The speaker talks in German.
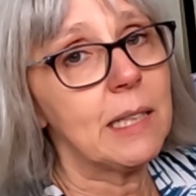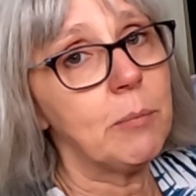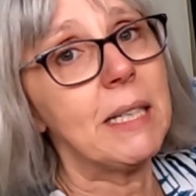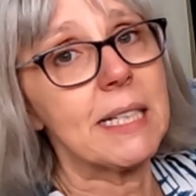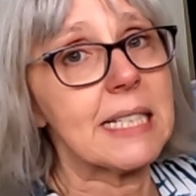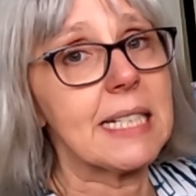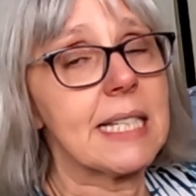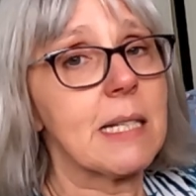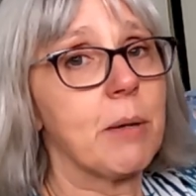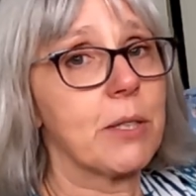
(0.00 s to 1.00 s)
Die Bilder sind
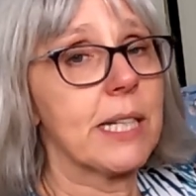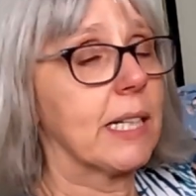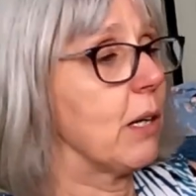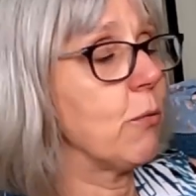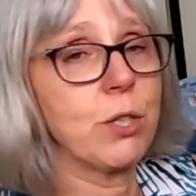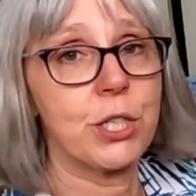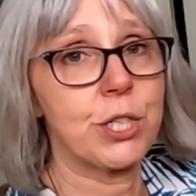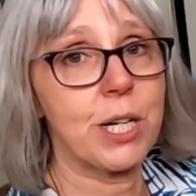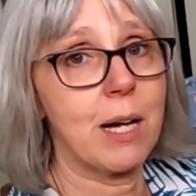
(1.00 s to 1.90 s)
deshalb auch sehr chaotisch,